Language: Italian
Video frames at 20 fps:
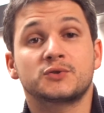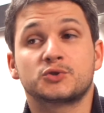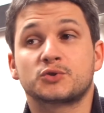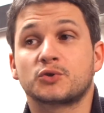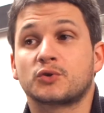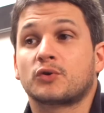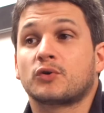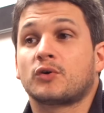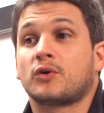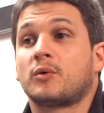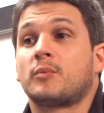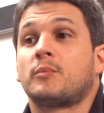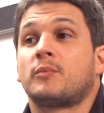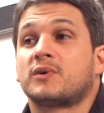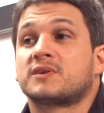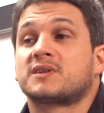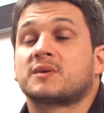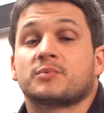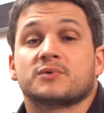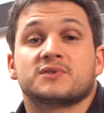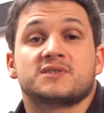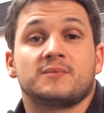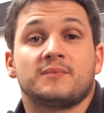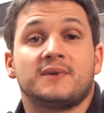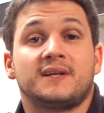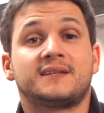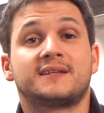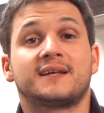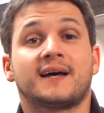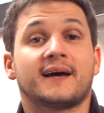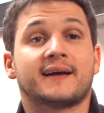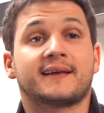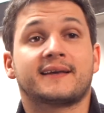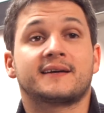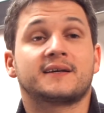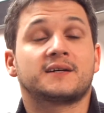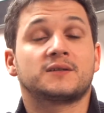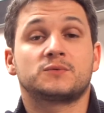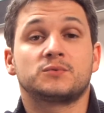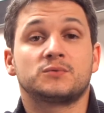ci sono molte possibilità che
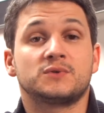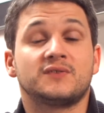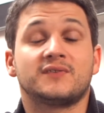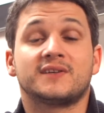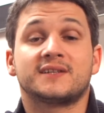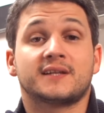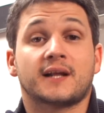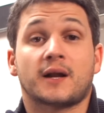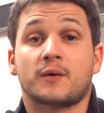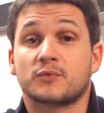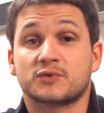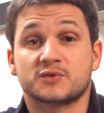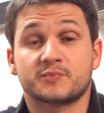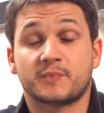anche tu diventerai uno